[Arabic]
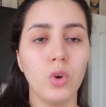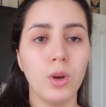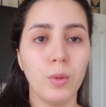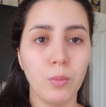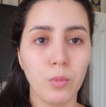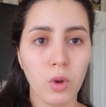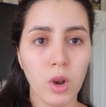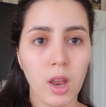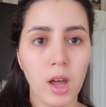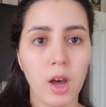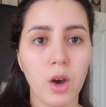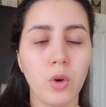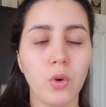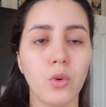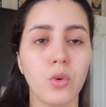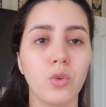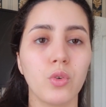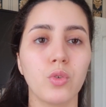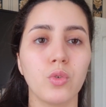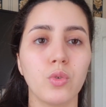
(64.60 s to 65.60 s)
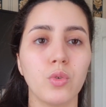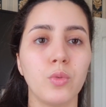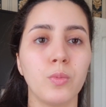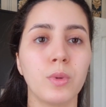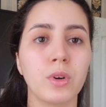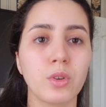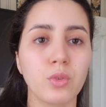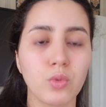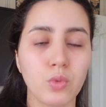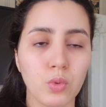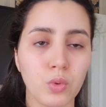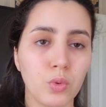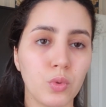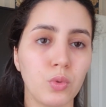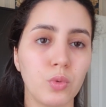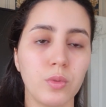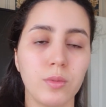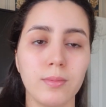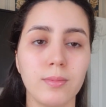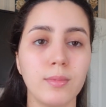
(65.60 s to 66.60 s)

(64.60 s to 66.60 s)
وعمو الاخر ومرته